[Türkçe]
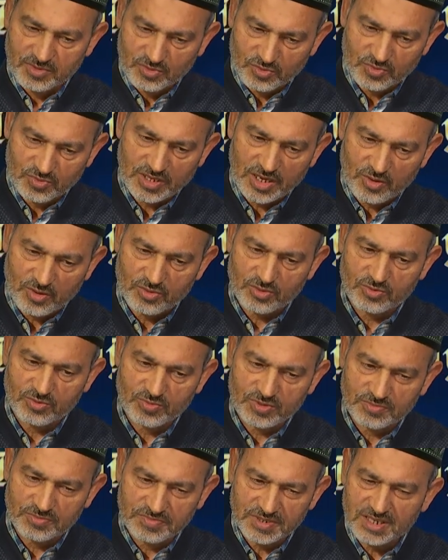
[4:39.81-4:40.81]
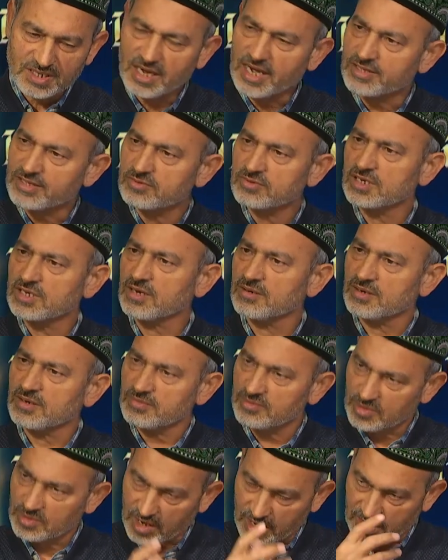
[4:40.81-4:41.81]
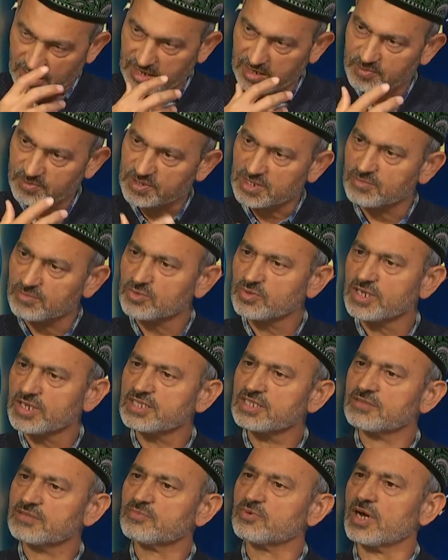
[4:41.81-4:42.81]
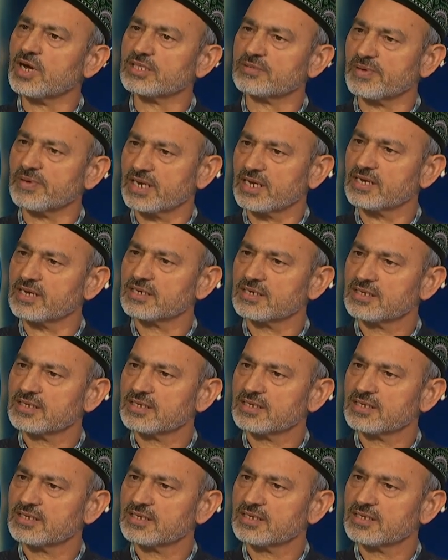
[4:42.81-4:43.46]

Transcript: günde okuduğumuz bir ayet ya aklımızda bu ne nedir bu ayet bana?